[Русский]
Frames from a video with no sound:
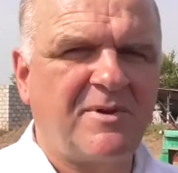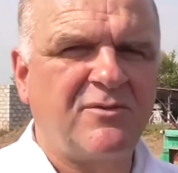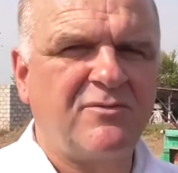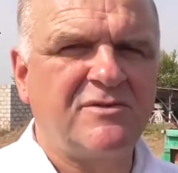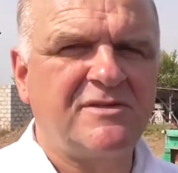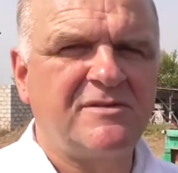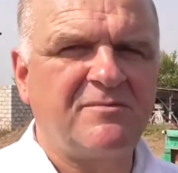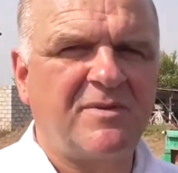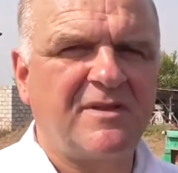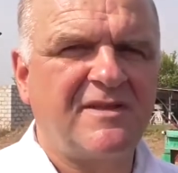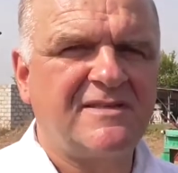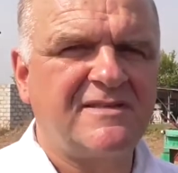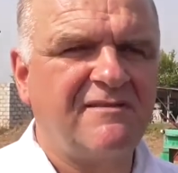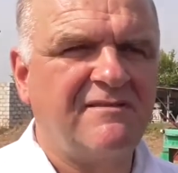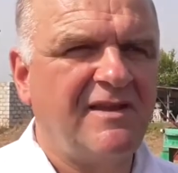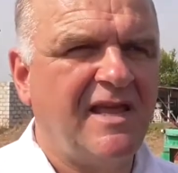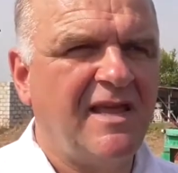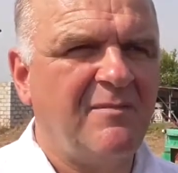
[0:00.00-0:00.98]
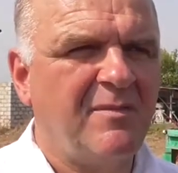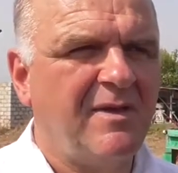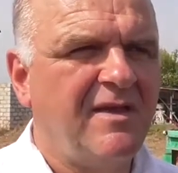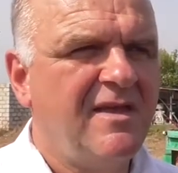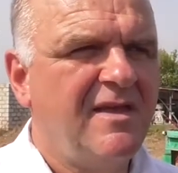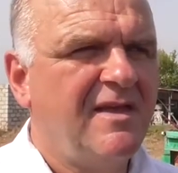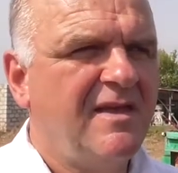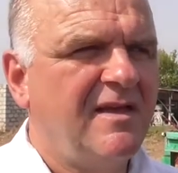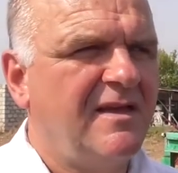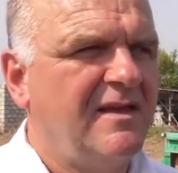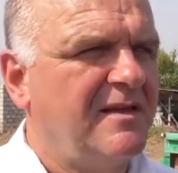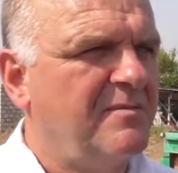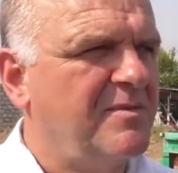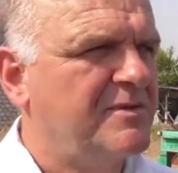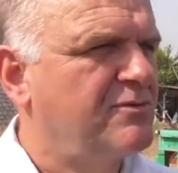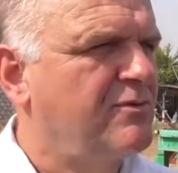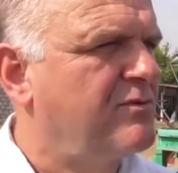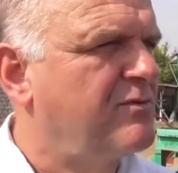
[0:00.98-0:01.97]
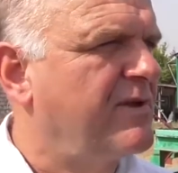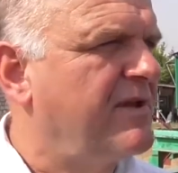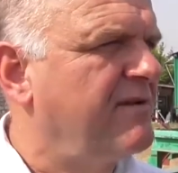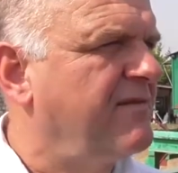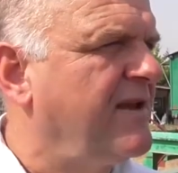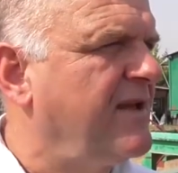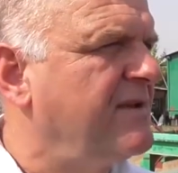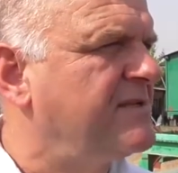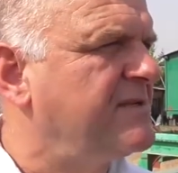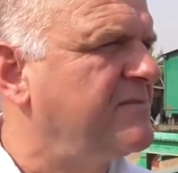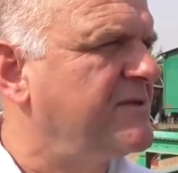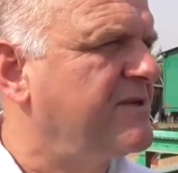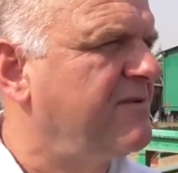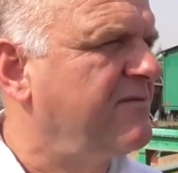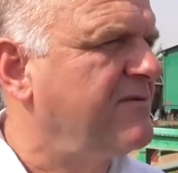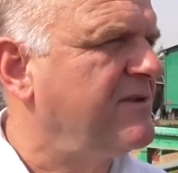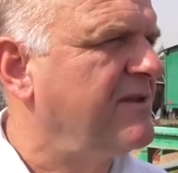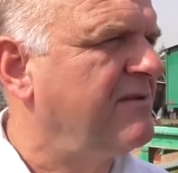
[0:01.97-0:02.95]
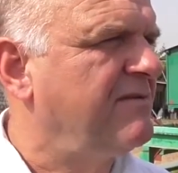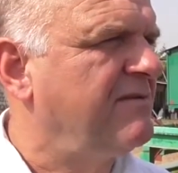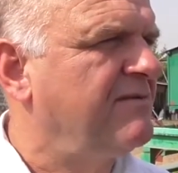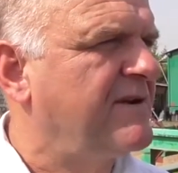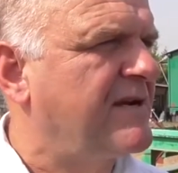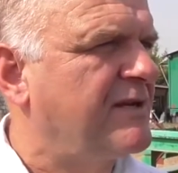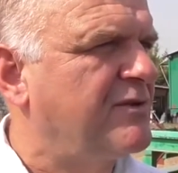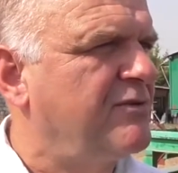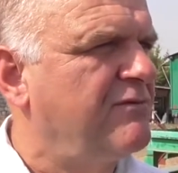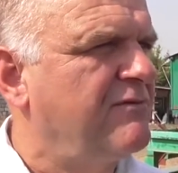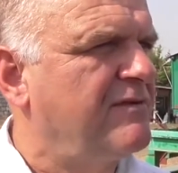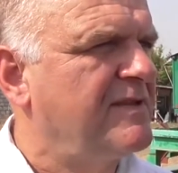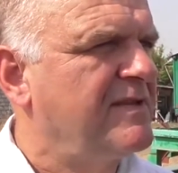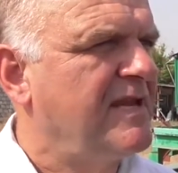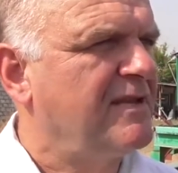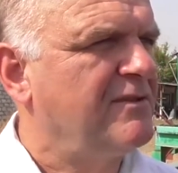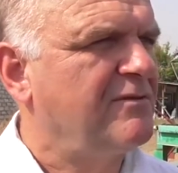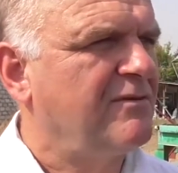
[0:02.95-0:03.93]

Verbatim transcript: продукции предоставляемой. Поскольку я являюсь пчеловодом выходного дня,